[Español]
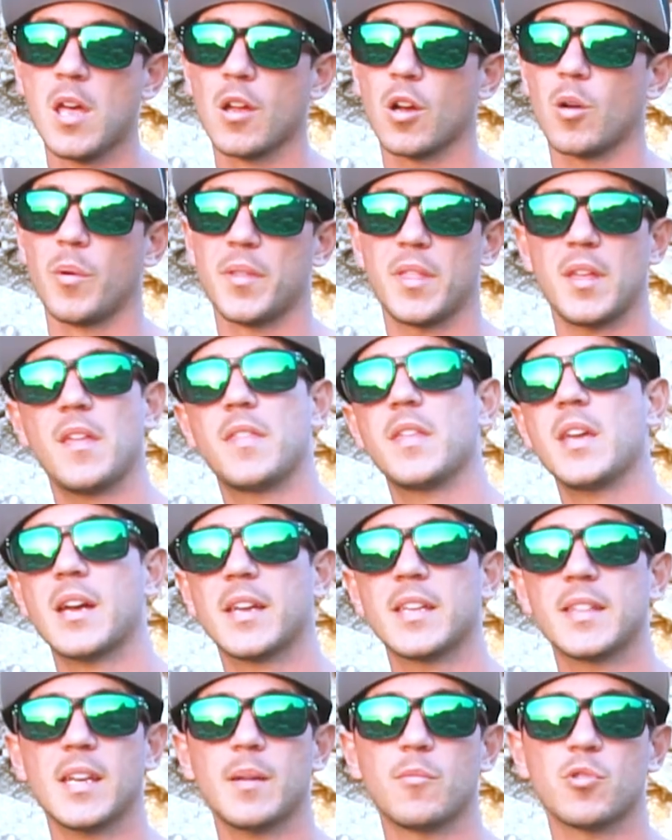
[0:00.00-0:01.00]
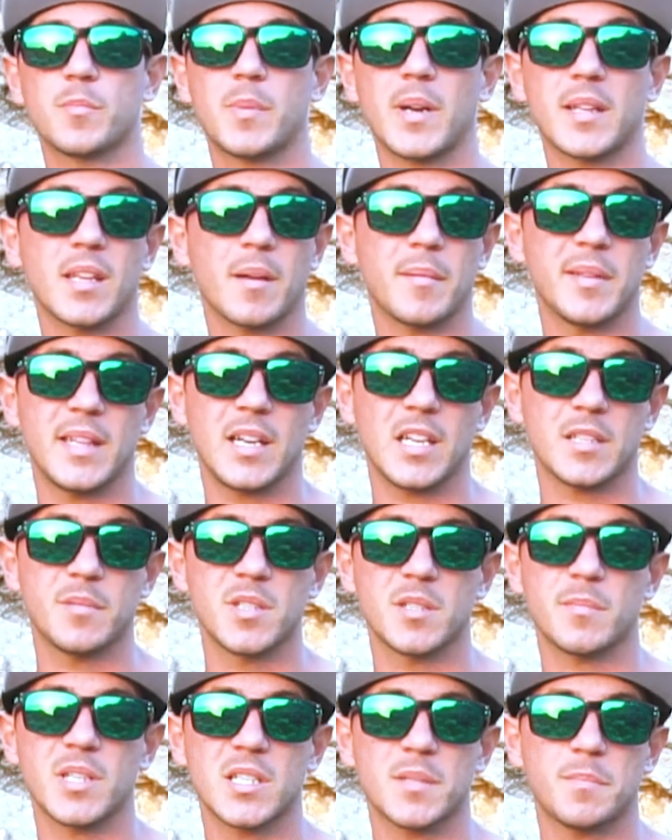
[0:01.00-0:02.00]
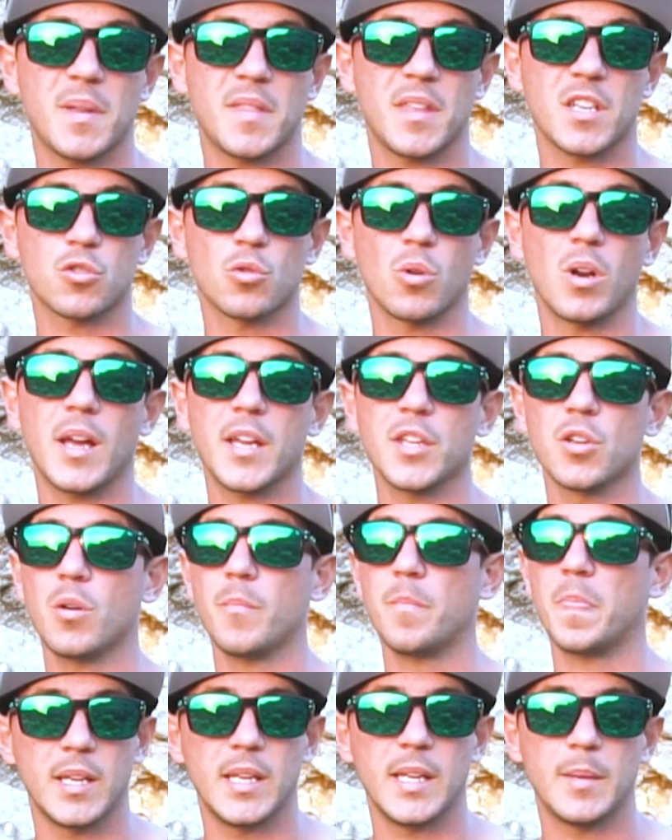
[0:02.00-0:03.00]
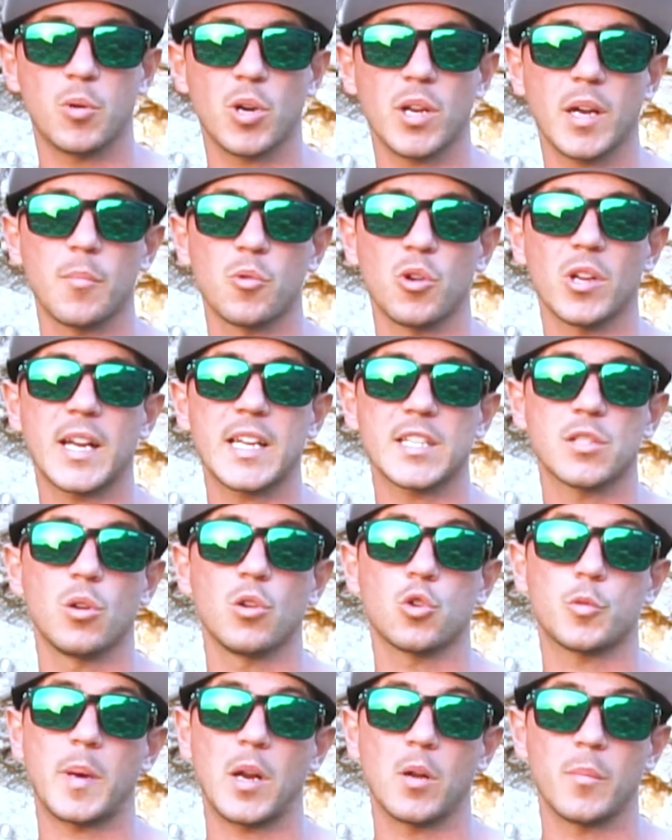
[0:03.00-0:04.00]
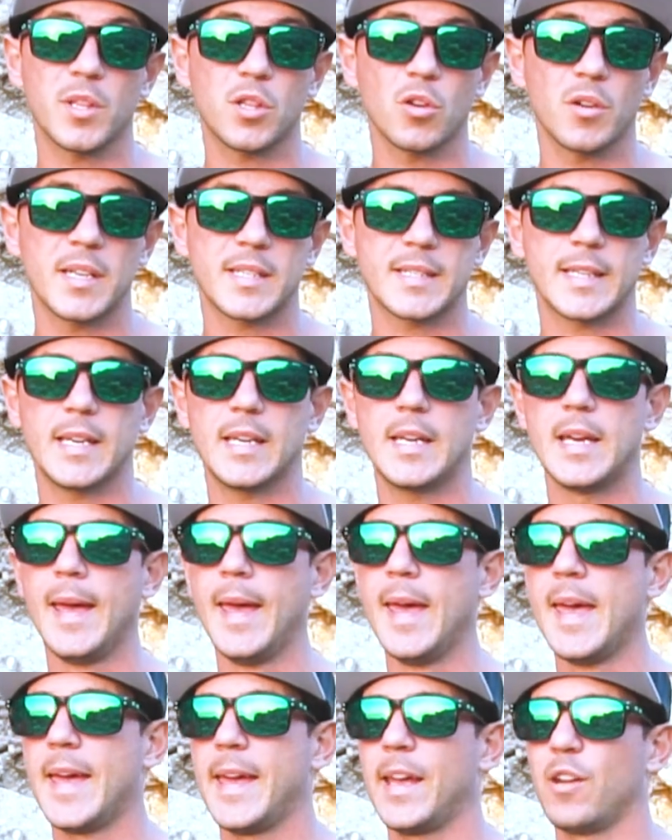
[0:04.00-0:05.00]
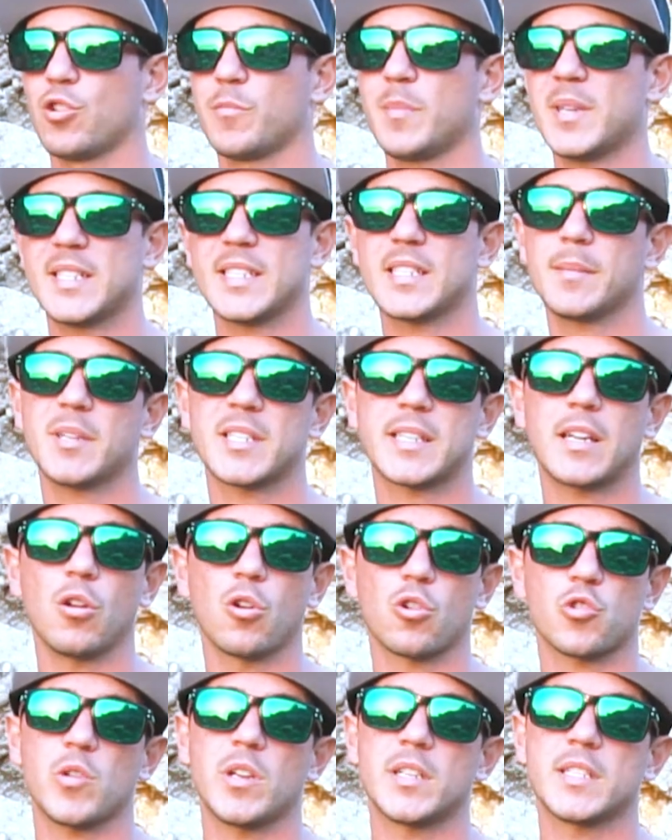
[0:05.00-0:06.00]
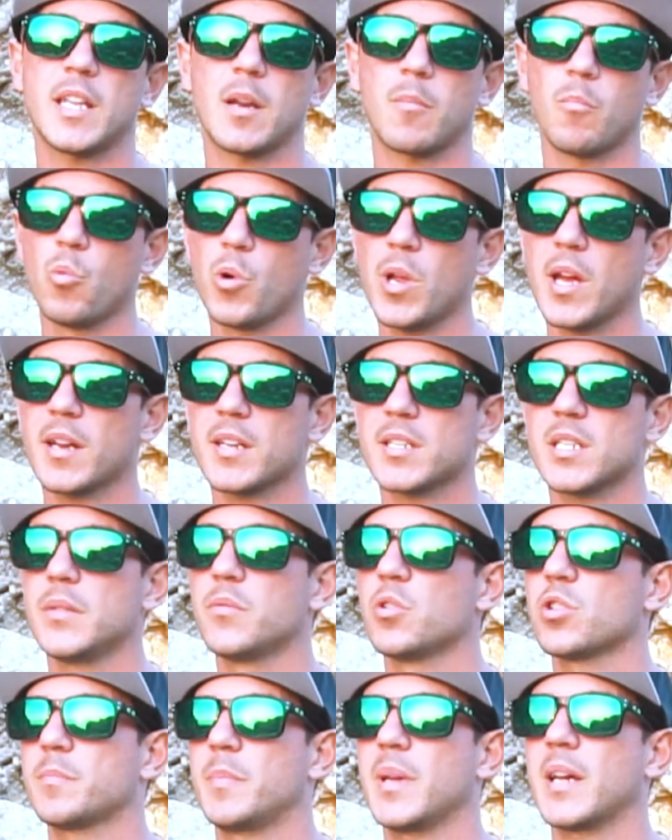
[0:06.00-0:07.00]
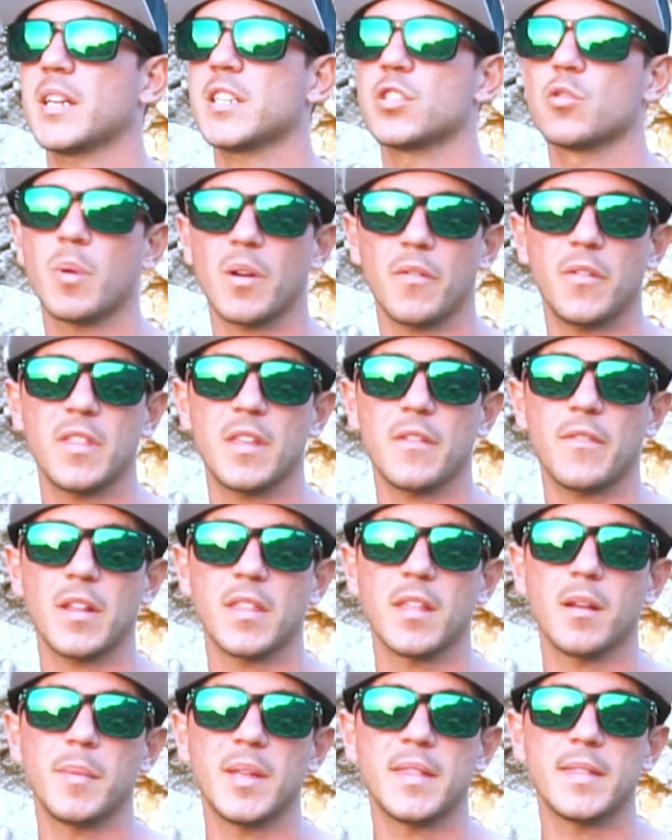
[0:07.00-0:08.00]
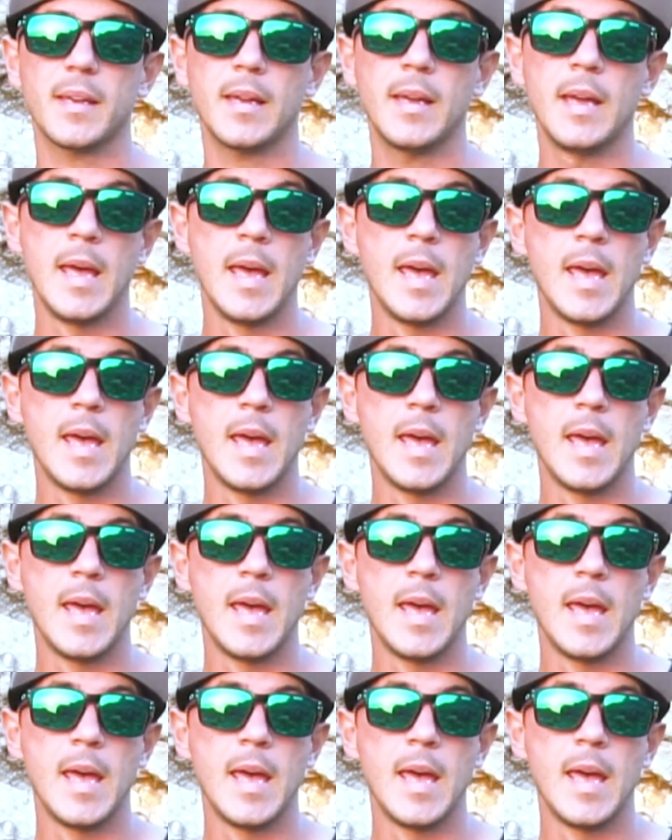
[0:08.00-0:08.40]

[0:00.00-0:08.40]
Como te decía, aquí tenemos prácticamente las mismas especies todo el año y, por ejemplo, en el caso de los palometones, que en los meses de más calor suelen ser muy agresivos, pican en superficie fácilmente.